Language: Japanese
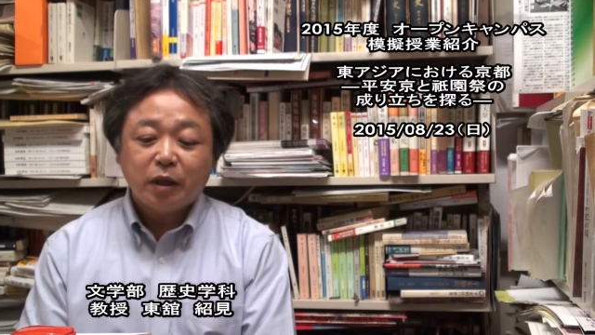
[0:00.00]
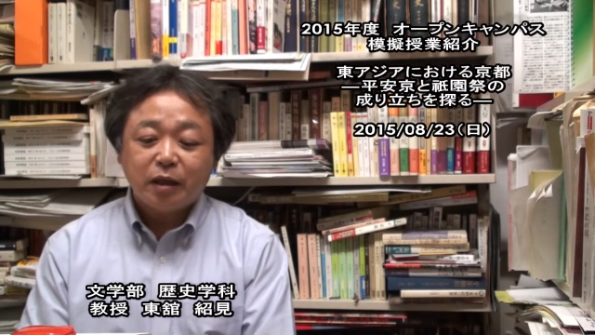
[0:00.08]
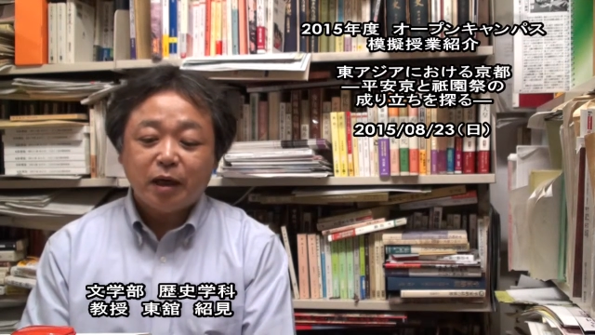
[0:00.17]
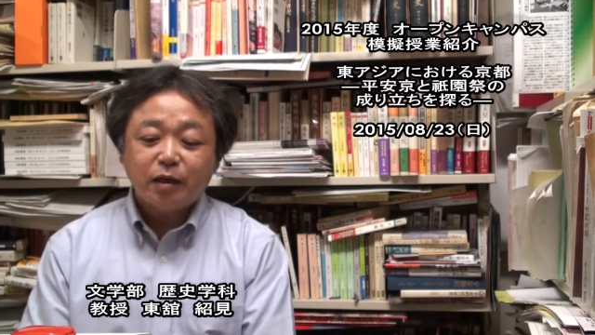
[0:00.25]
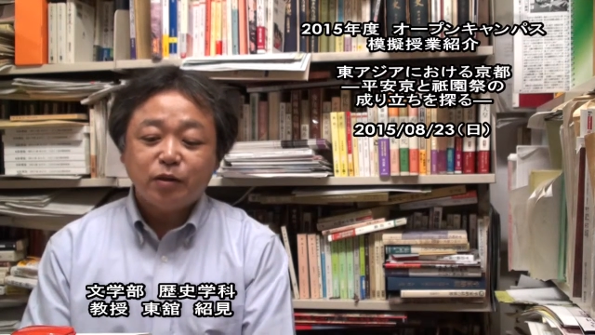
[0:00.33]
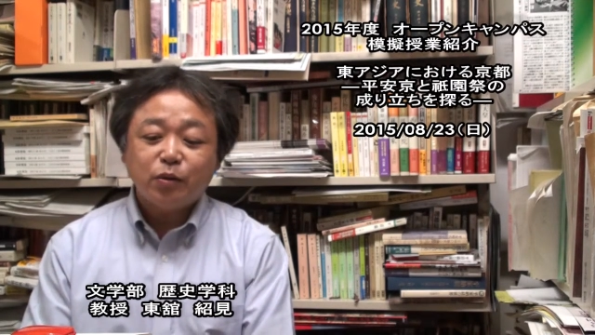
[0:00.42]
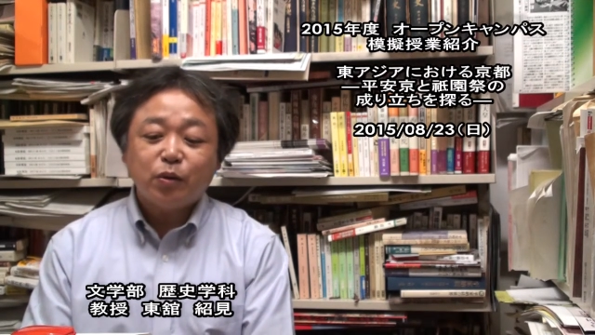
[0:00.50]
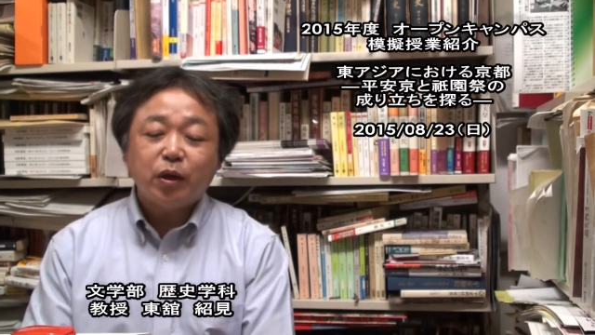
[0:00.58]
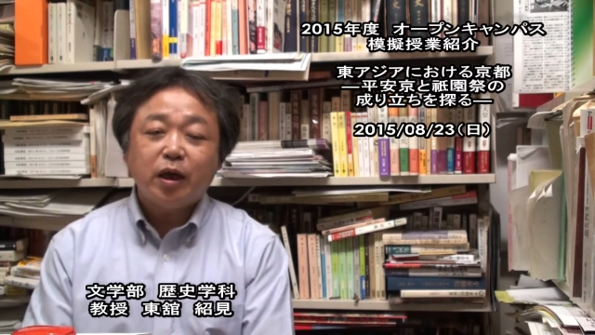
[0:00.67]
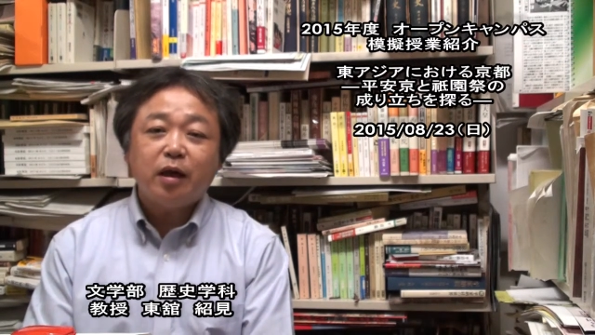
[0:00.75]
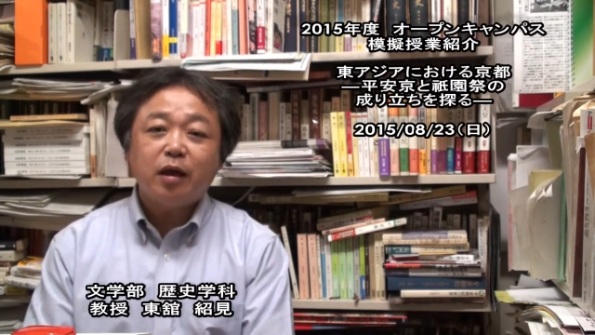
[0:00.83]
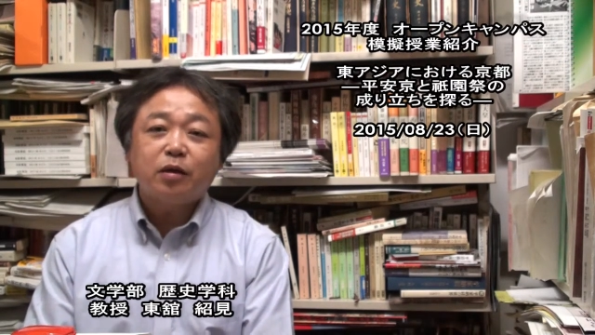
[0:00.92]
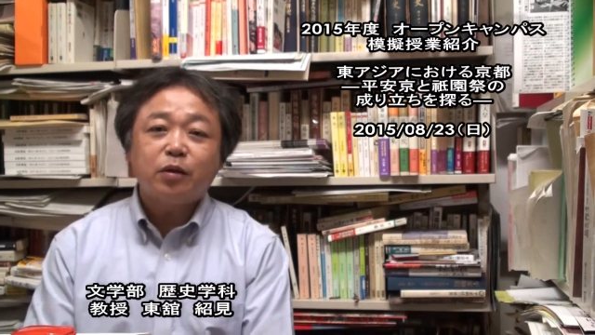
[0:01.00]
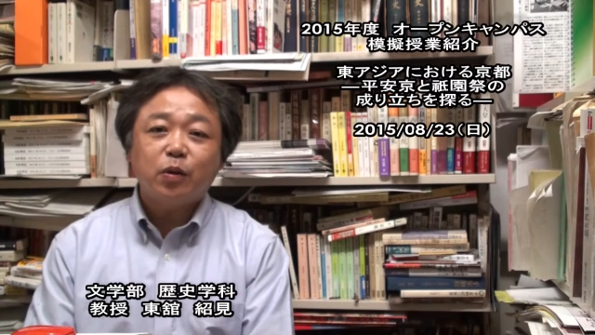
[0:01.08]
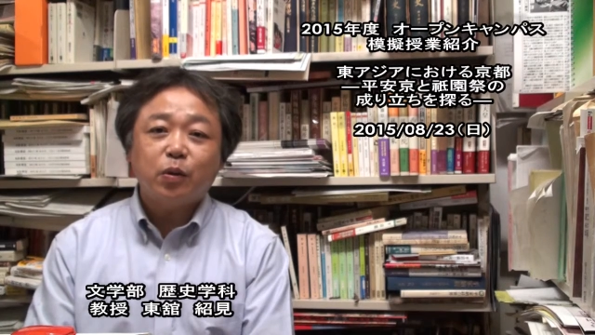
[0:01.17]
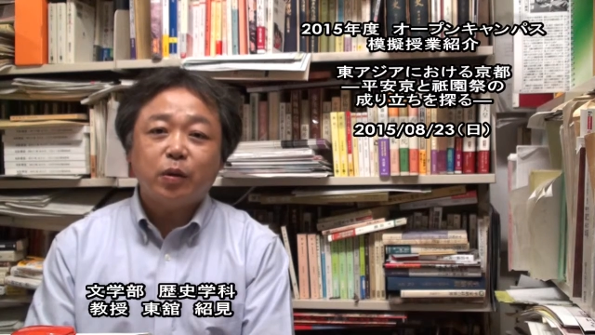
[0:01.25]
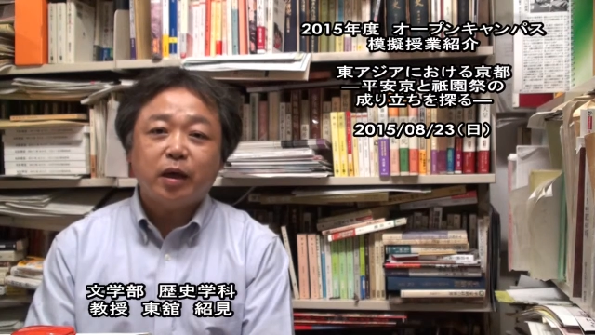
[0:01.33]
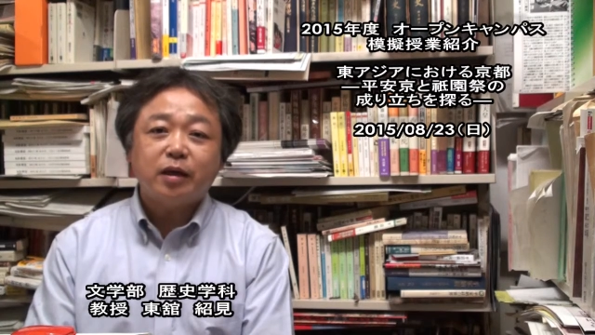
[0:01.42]
またその平安
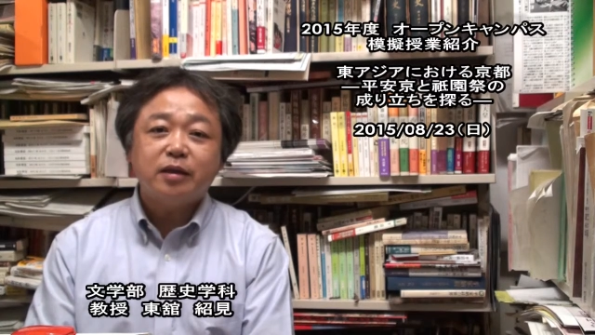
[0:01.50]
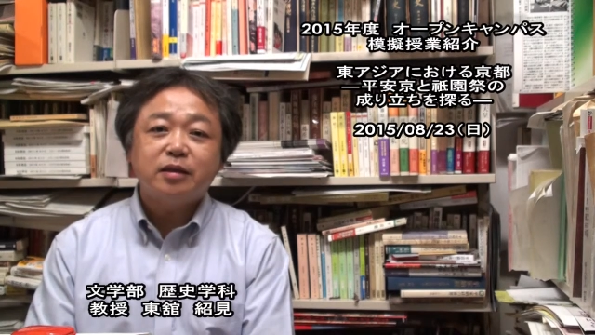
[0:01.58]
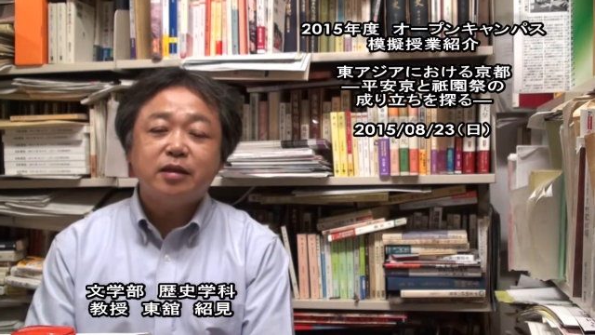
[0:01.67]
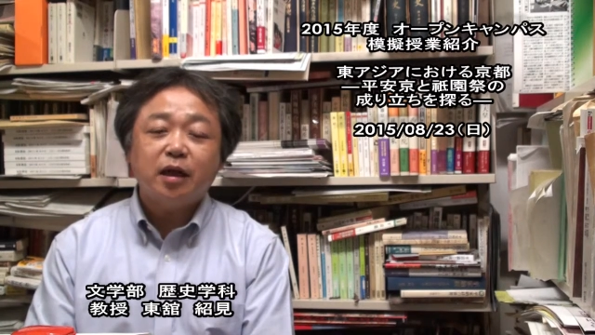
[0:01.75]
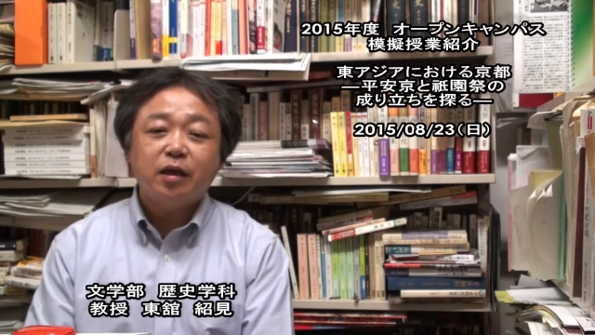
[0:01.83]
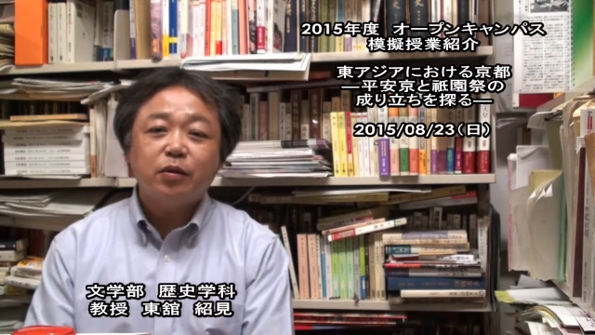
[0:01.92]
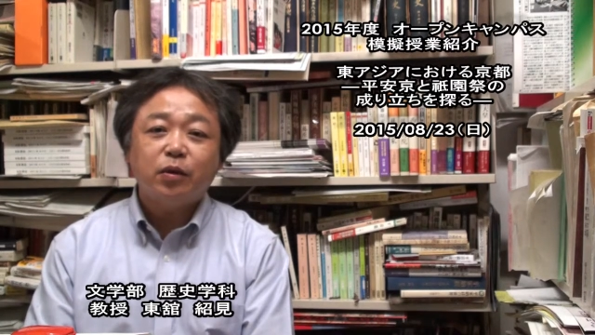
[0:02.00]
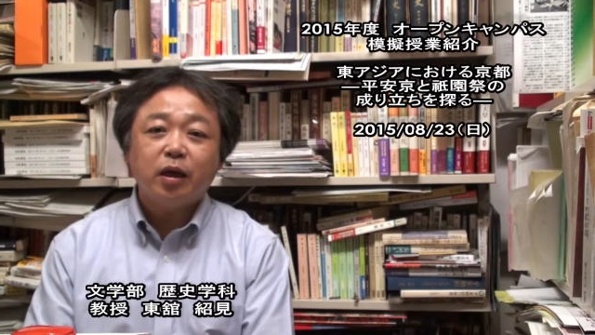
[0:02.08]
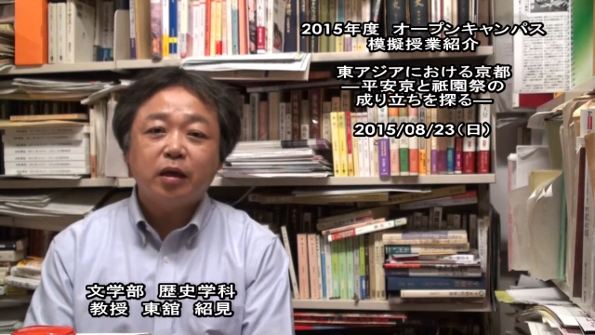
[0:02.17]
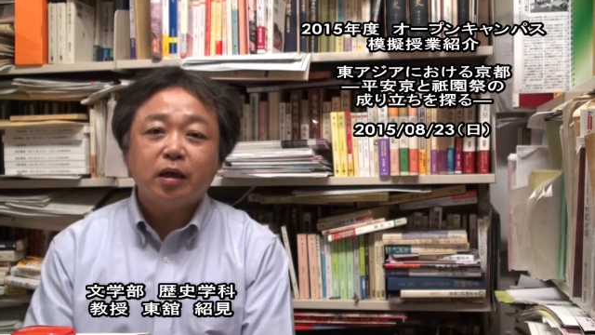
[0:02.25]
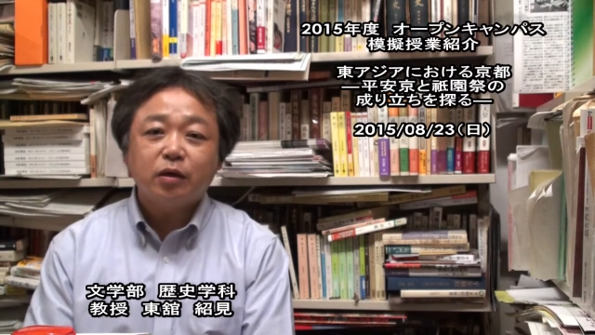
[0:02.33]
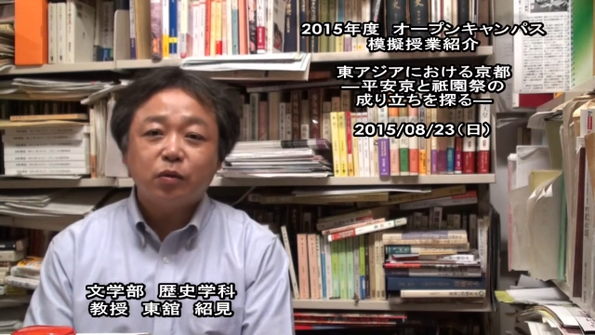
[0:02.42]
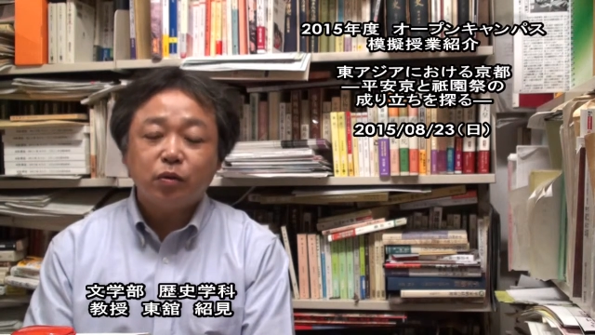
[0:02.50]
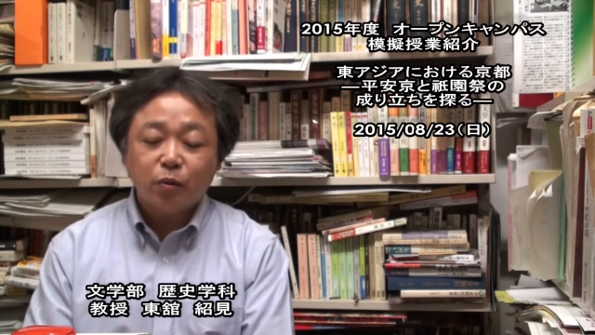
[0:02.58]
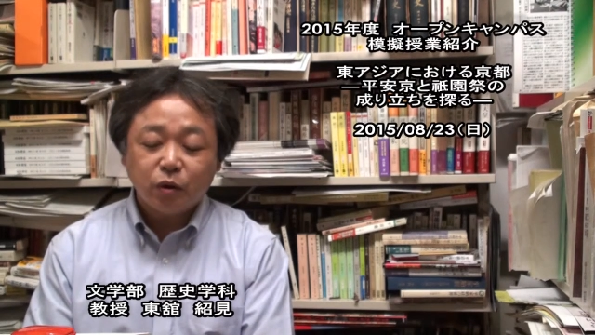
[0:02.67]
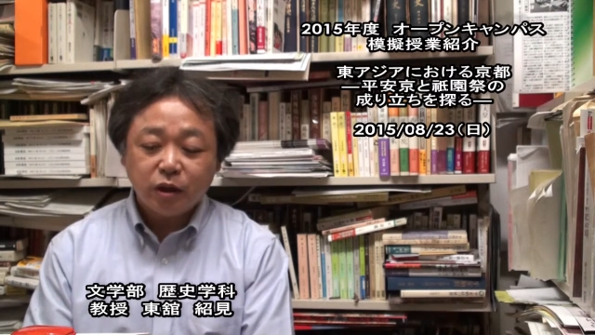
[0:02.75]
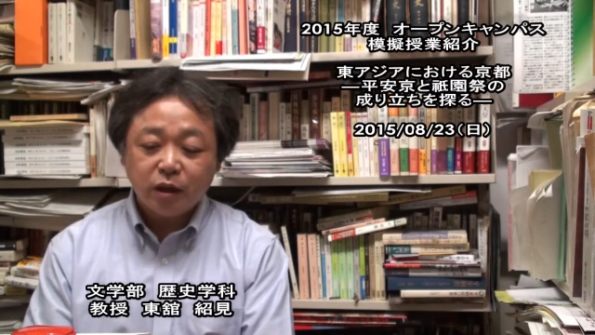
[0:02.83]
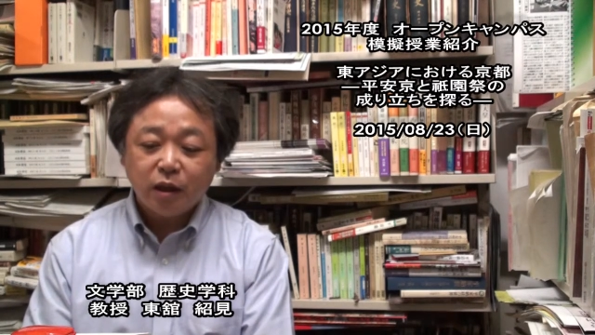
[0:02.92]
京は時代の変化と
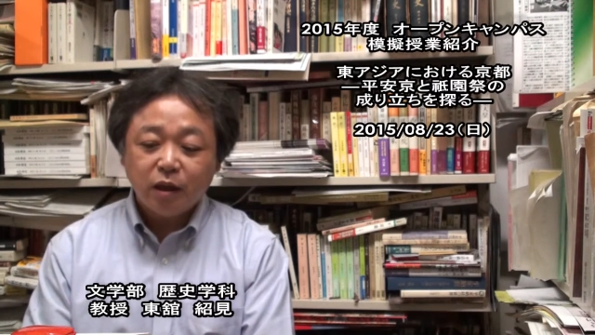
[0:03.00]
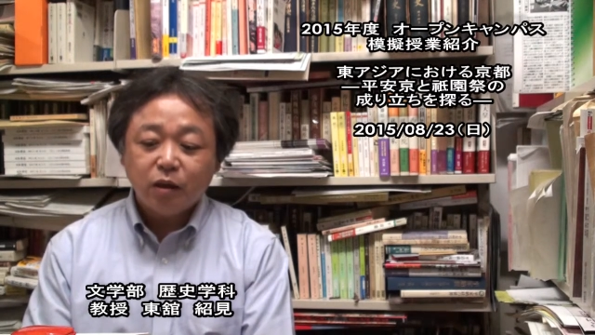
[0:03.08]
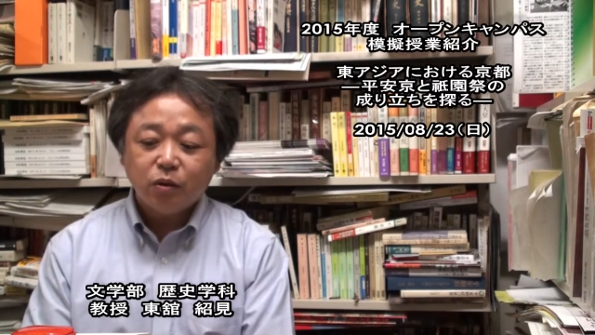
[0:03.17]
ともに